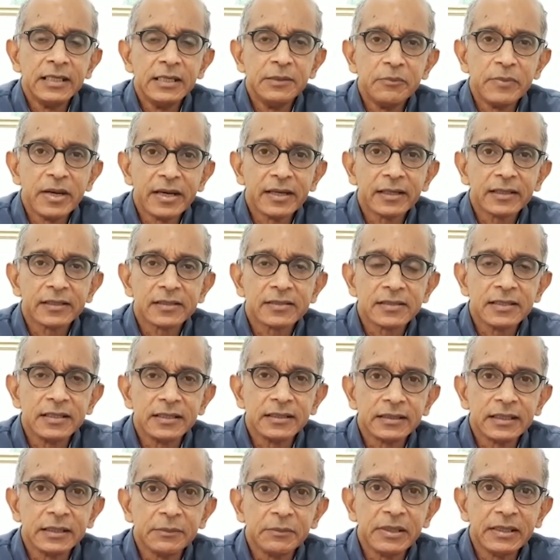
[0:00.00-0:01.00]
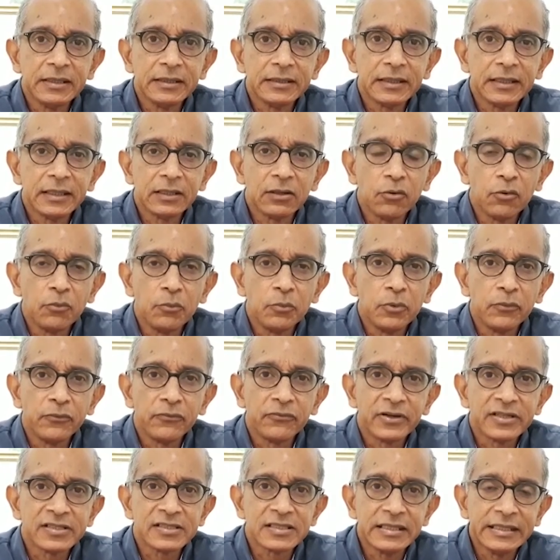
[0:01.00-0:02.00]
y más recientemente
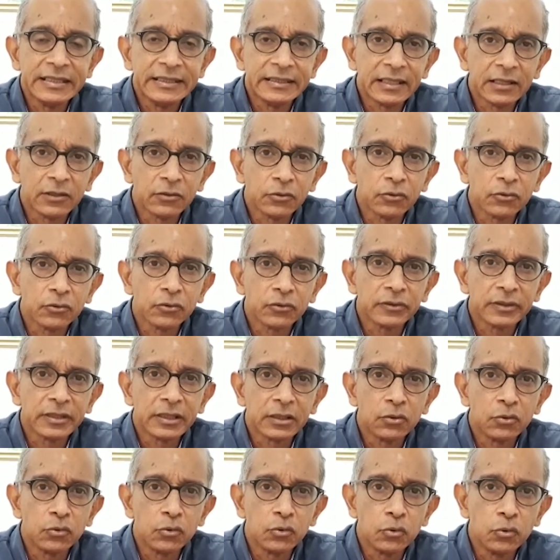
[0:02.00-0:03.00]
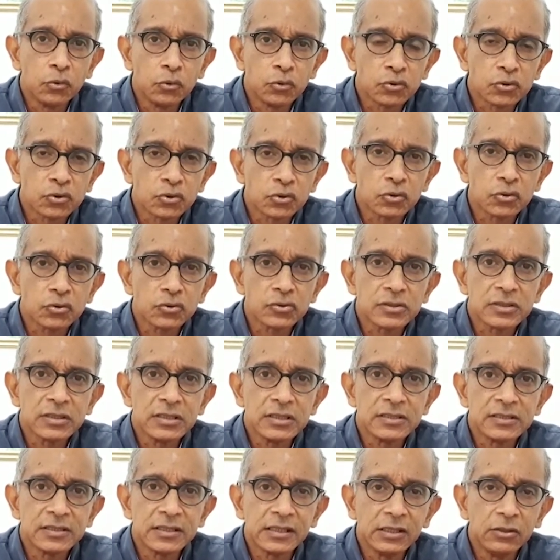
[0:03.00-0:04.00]
como facilitador de
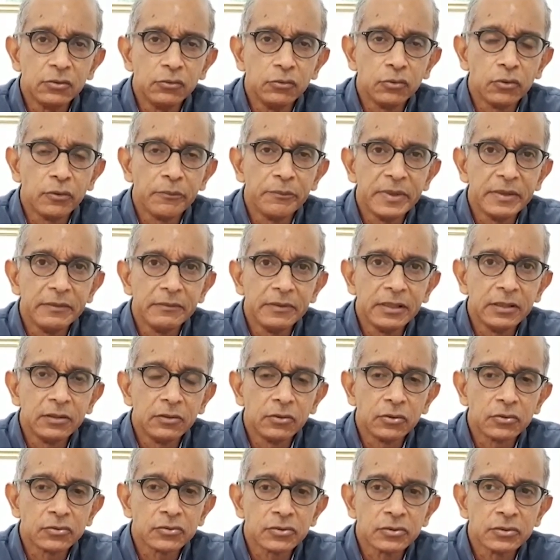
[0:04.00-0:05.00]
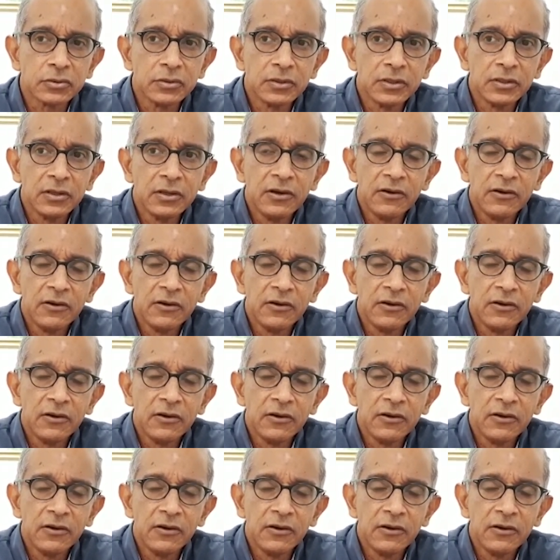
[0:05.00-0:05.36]
cursos y círculos bíblicos,